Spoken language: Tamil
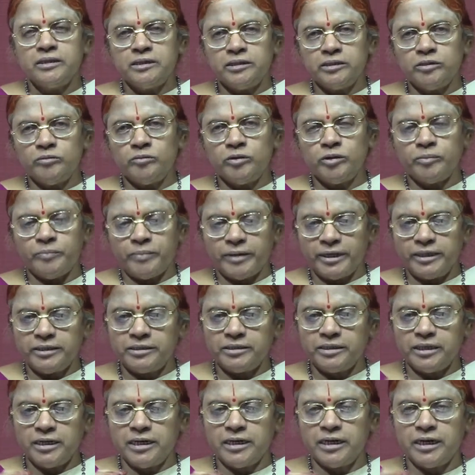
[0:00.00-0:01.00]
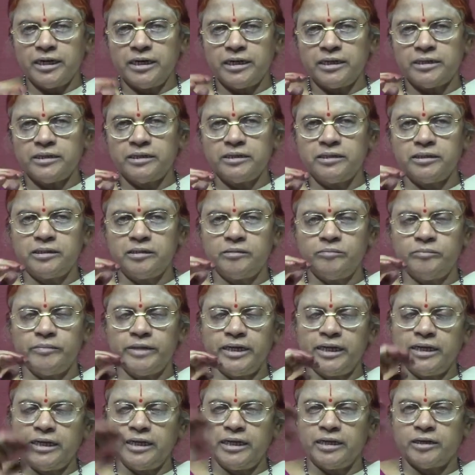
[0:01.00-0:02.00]
இது ஒரு படித்தரங்களில் நின்று
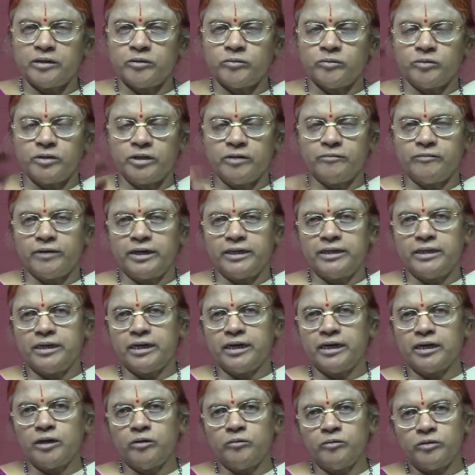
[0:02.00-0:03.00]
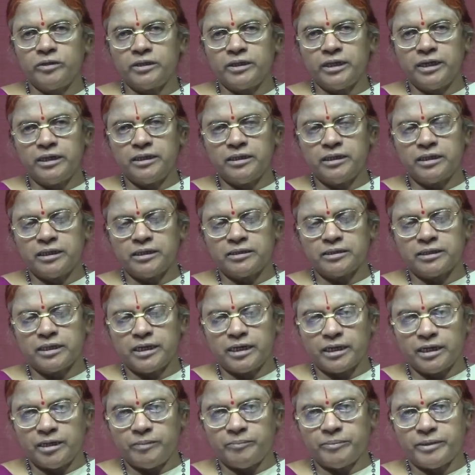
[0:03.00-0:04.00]
மேலேறக்கூடிய வழியாக ஒரு
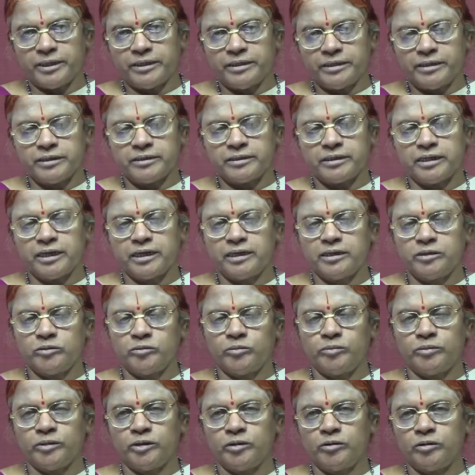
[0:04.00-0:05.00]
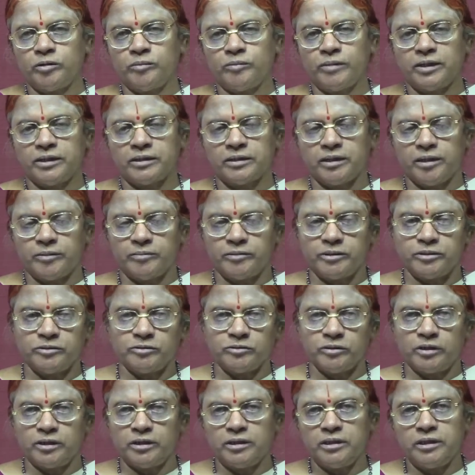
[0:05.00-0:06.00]
ஏணிக்கெட்டாக படிக்கட்டாக இது உபயோகமாக இருக்குது அப்படின்னு
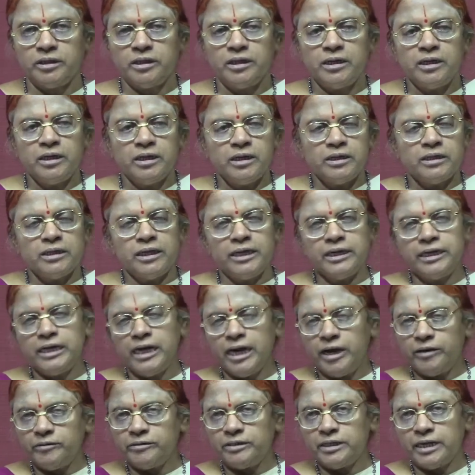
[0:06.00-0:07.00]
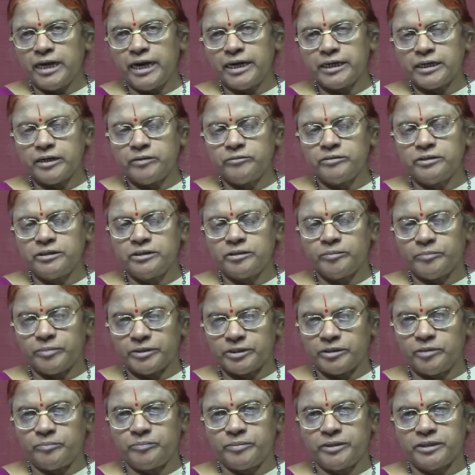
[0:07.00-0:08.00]
சொல்லி எங்காவது யாராவது இதை
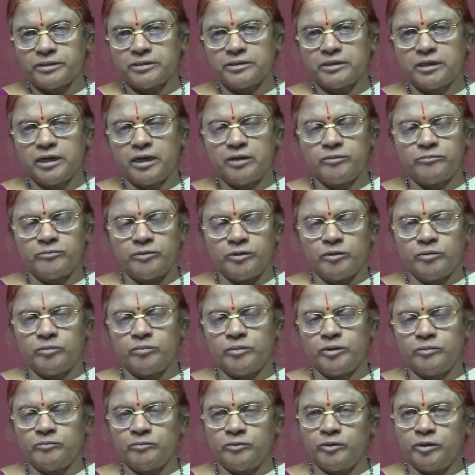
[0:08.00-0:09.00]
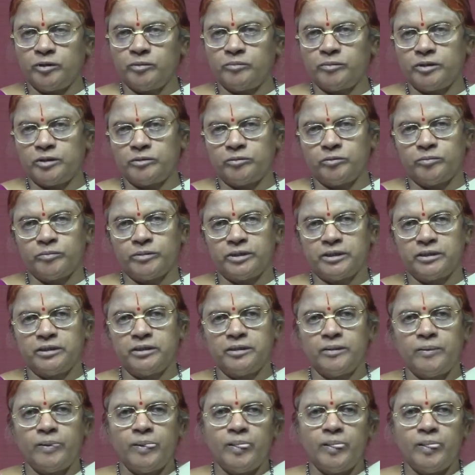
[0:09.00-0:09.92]
பற்றி பேசினா வியோமம் வியோம ரூபினி